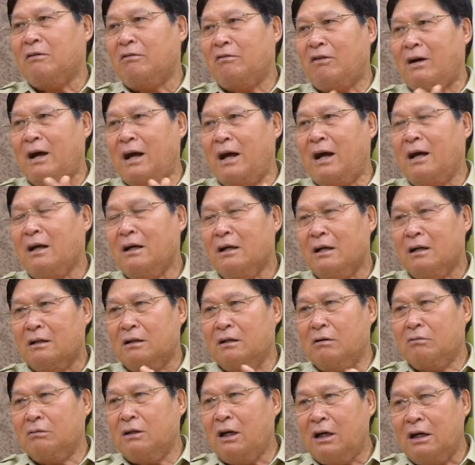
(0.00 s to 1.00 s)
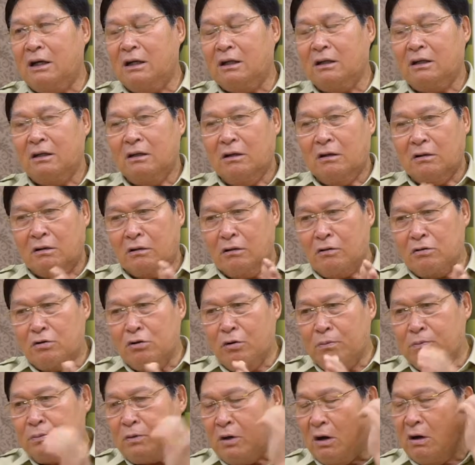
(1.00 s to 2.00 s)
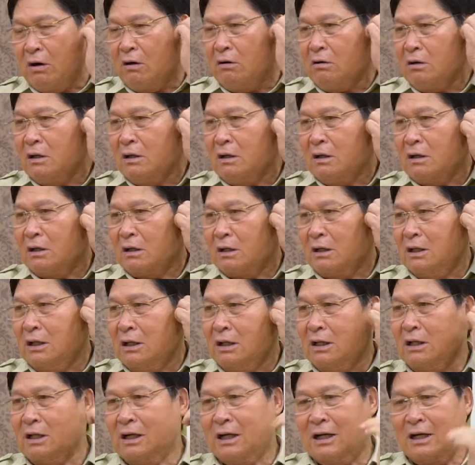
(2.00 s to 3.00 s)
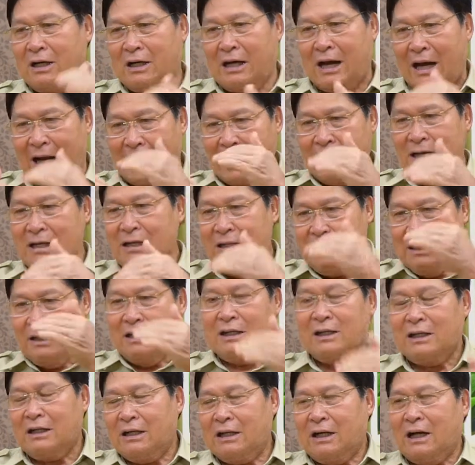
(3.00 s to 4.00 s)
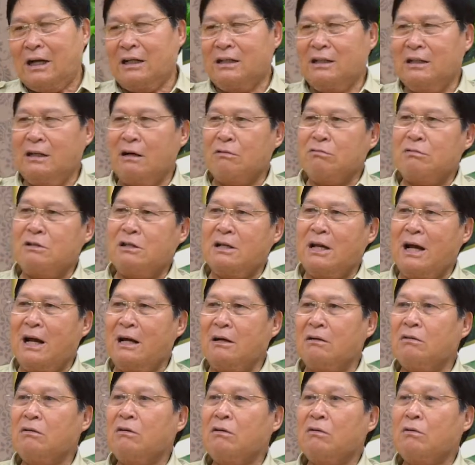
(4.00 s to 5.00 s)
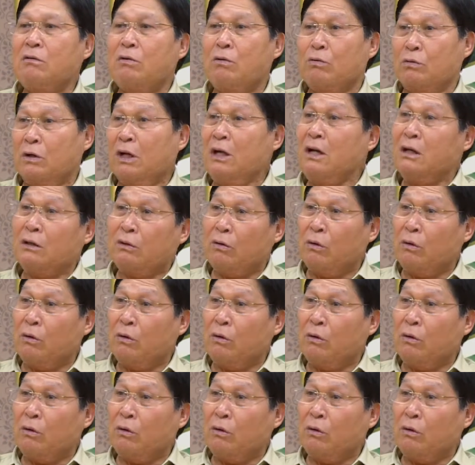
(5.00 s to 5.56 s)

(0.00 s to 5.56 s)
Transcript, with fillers: và đồng thời nó giúp cho cái kháng cái antioxidant cũng rất là